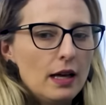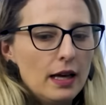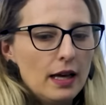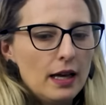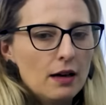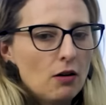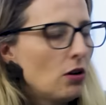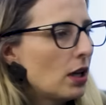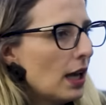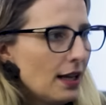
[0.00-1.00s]
é,
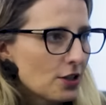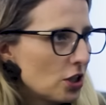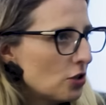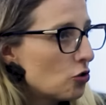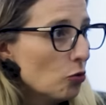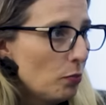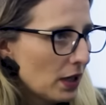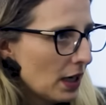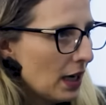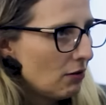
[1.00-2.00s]
ok, achei
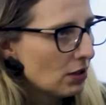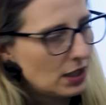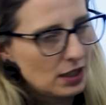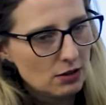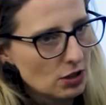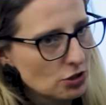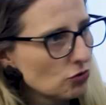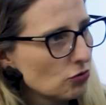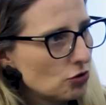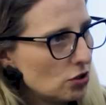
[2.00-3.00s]
super legal aquilo.
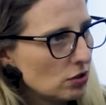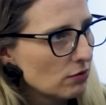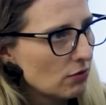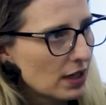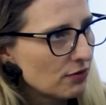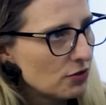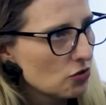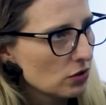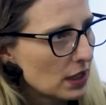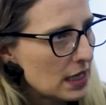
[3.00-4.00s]
Acho o Tutinho é um cara
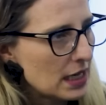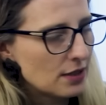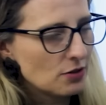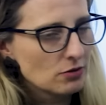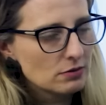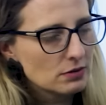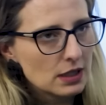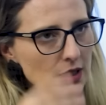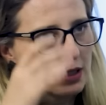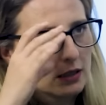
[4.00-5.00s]
visionário,
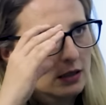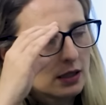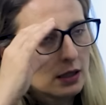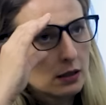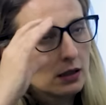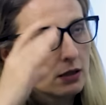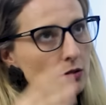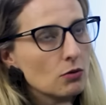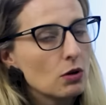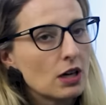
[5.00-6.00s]
né? É, é
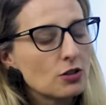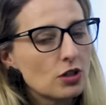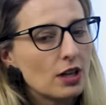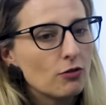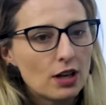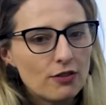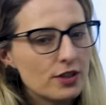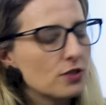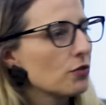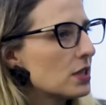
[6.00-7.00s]
acho que ele, o que ele
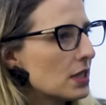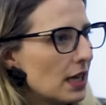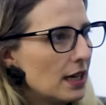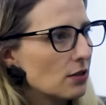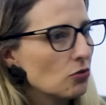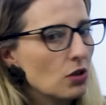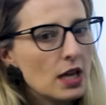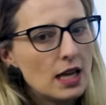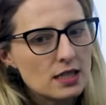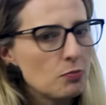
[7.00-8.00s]
fez foi certo.
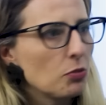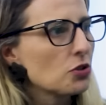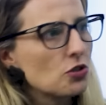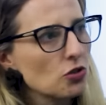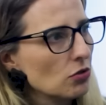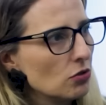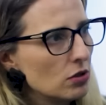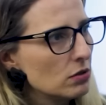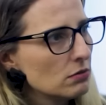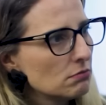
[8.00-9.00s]
Ele se
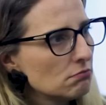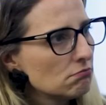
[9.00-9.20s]
posicionou.